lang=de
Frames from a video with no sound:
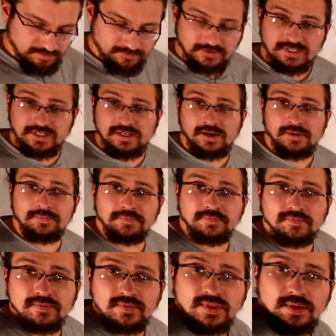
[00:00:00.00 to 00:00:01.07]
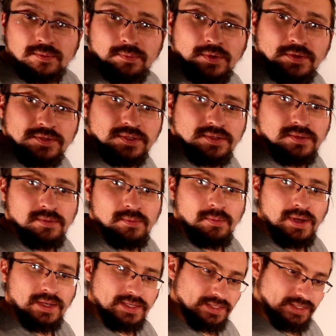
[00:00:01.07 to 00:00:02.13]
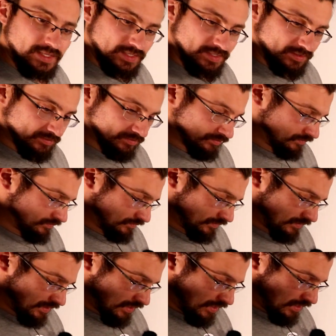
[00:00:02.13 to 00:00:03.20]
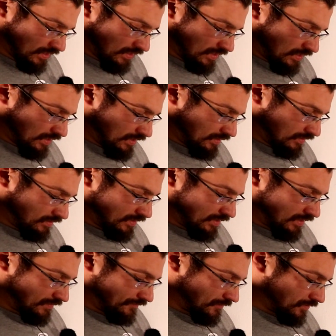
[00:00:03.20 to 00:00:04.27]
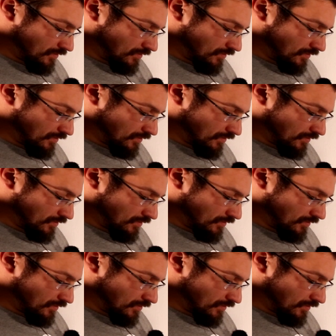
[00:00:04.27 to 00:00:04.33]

Wieder mit Magneten. Hier haben wir